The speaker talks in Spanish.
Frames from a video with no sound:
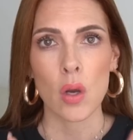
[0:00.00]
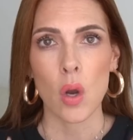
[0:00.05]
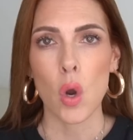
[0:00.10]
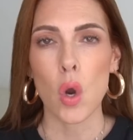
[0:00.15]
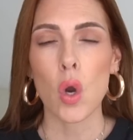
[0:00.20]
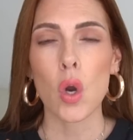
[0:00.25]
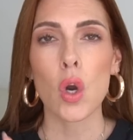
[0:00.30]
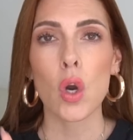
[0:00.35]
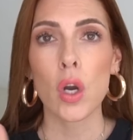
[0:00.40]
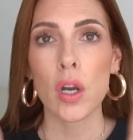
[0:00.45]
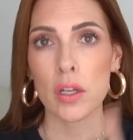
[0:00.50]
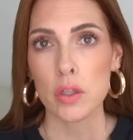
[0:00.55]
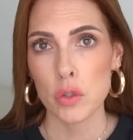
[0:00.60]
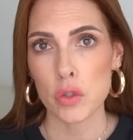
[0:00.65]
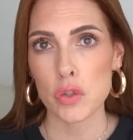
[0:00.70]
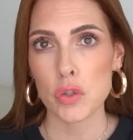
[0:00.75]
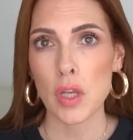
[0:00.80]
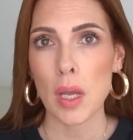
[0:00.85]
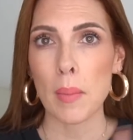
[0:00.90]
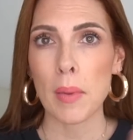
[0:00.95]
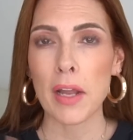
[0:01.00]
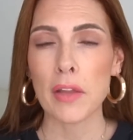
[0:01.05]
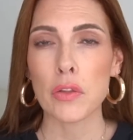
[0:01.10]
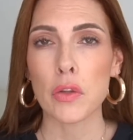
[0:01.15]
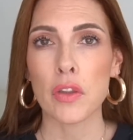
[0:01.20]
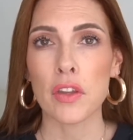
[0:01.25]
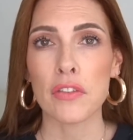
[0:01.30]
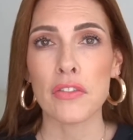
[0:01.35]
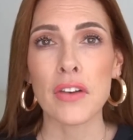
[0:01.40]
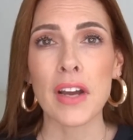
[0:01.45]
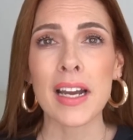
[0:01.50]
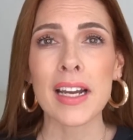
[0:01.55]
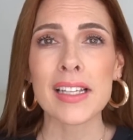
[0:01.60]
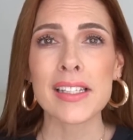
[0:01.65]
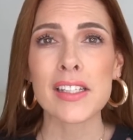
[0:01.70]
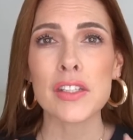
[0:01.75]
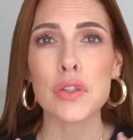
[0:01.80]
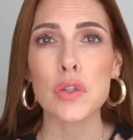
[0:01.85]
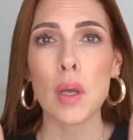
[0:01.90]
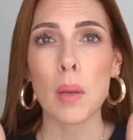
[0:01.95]
ojo, no estoy hablando de
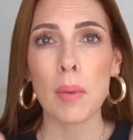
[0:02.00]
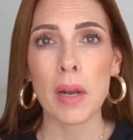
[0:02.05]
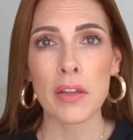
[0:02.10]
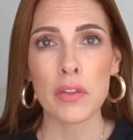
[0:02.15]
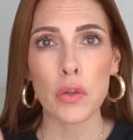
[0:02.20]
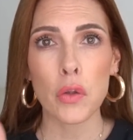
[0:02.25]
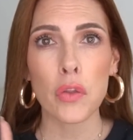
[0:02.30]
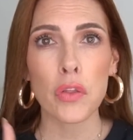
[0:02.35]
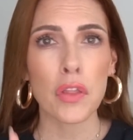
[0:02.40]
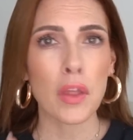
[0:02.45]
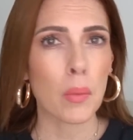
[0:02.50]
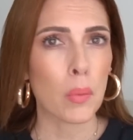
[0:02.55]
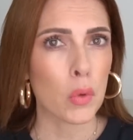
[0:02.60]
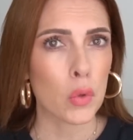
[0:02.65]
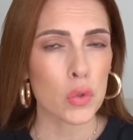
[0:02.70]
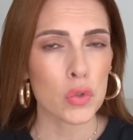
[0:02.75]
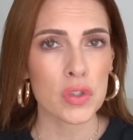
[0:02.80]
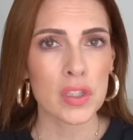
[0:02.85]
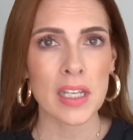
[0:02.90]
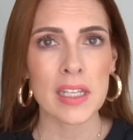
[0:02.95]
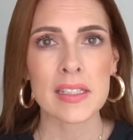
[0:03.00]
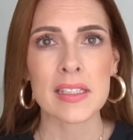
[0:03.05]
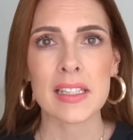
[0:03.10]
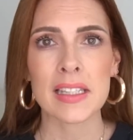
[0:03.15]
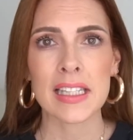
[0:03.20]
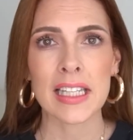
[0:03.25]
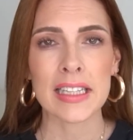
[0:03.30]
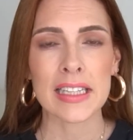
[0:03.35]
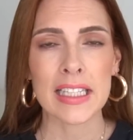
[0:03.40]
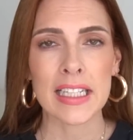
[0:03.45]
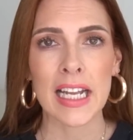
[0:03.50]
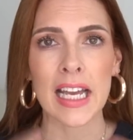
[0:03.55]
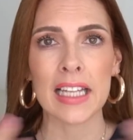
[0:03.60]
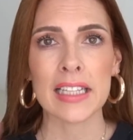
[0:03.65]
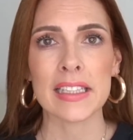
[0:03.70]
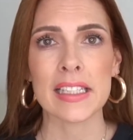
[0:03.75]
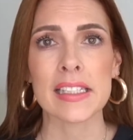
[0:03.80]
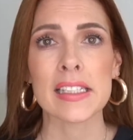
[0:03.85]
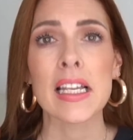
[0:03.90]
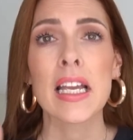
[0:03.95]
fajas, estoy hablando de blusas de
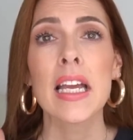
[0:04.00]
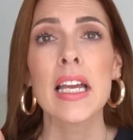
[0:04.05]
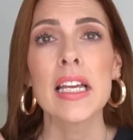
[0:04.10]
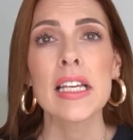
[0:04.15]
tirantes.